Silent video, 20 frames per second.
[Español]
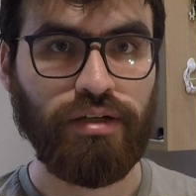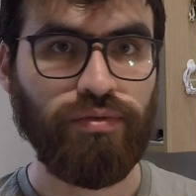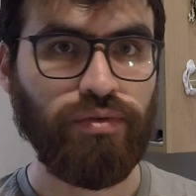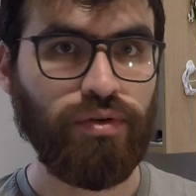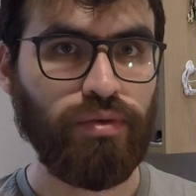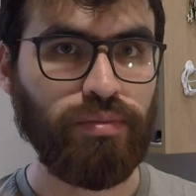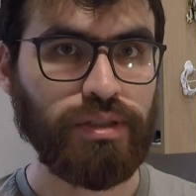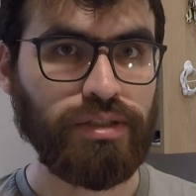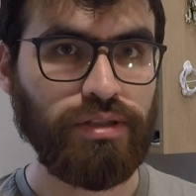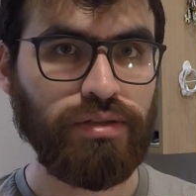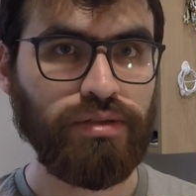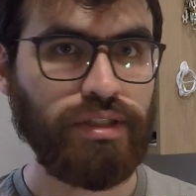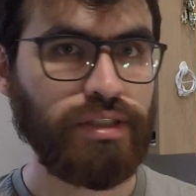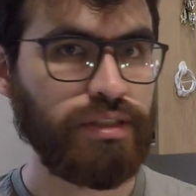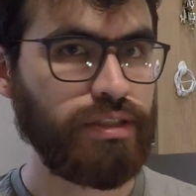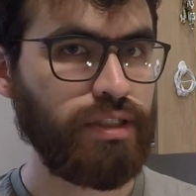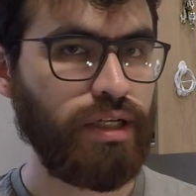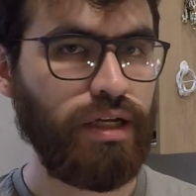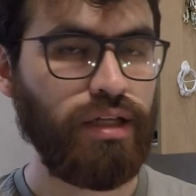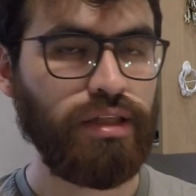información que
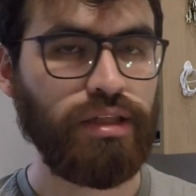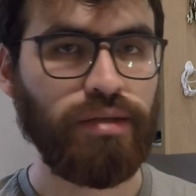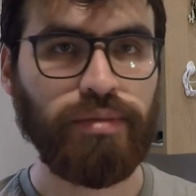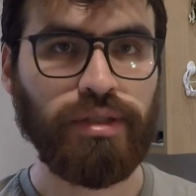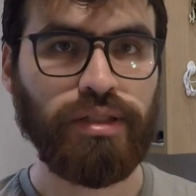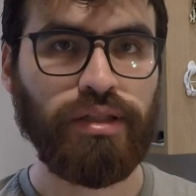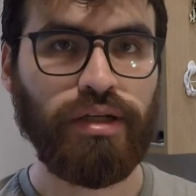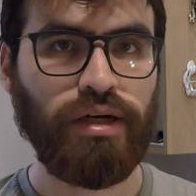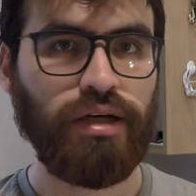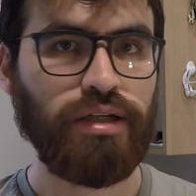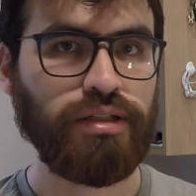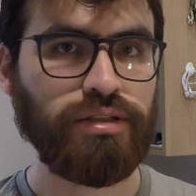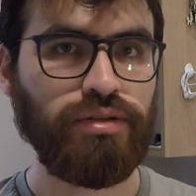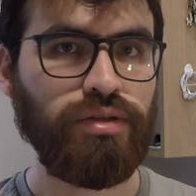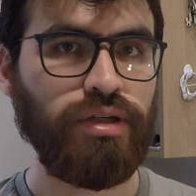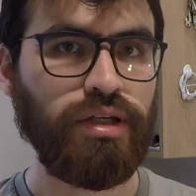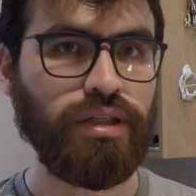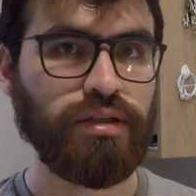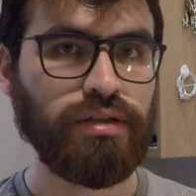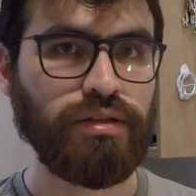está altamente
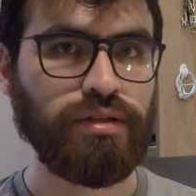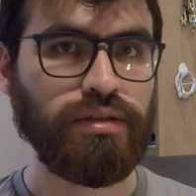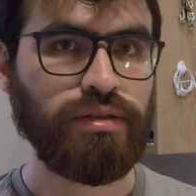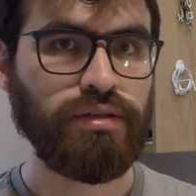relacionada.